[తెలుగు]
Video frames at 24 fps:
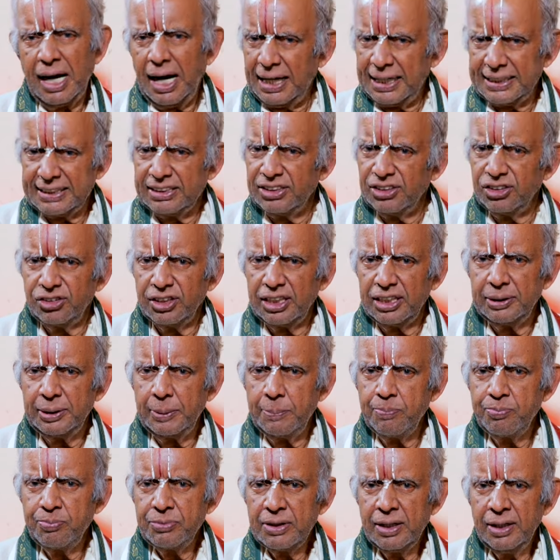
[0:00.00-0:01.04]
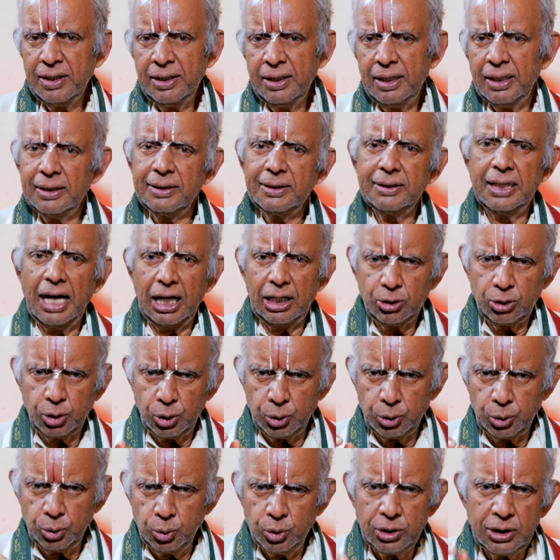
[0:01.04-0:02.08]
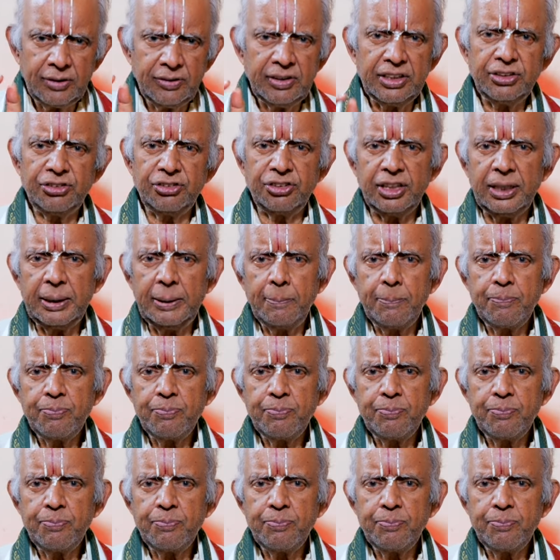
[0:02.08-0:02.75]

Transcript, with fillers: అరచేసేది దాంట్లో నూనె వేసి